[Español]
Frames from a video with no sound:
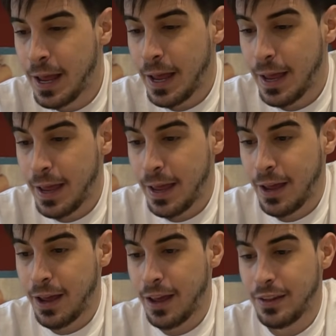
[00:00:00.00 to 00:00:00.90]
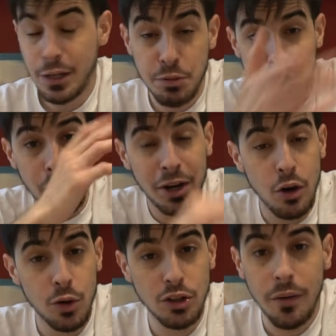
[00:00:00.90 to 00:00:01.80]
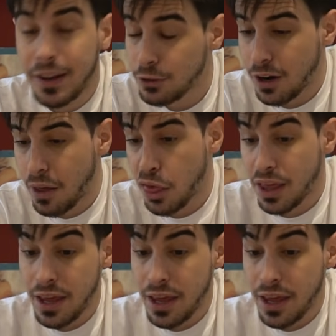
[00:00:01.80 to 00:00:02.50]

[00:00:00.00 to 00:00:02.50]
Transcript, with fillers: Eh, después de comer lo he vuelto a ver otra vez